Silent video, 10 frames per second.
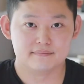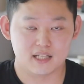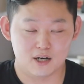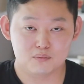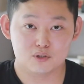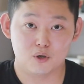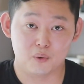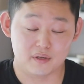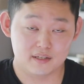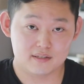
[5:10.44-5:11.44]
다음부터
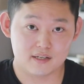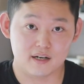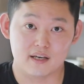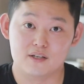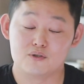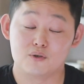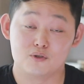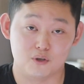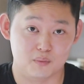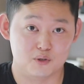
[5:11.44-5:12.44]
5위는 제가 개인적으로
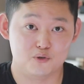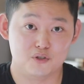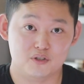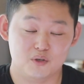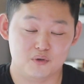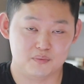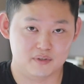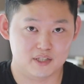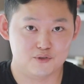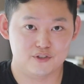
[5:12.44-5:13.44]
정말 추천드리고 싶은
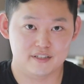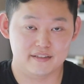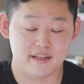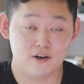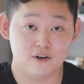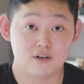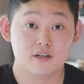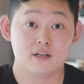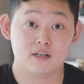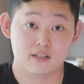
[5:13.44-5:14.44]
향수들인데요.
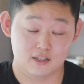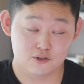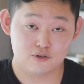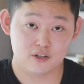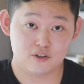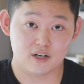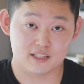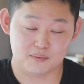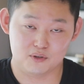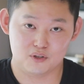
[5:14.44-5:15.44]
이 중에서
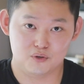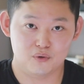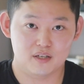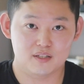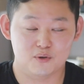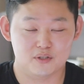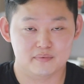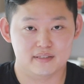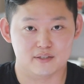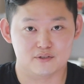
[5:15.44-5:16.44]
가장 먼저 소개해드리고
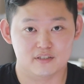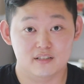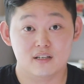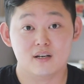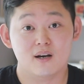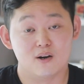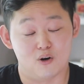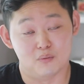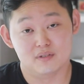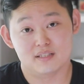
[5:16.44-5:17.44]
싶은 향수는
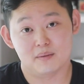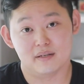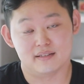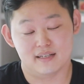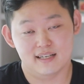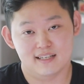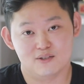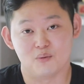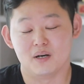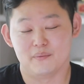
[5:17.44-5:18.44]
검은색 바틀이
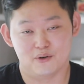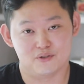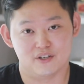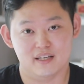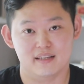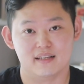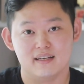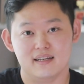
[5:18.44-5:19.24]
정말 매력적인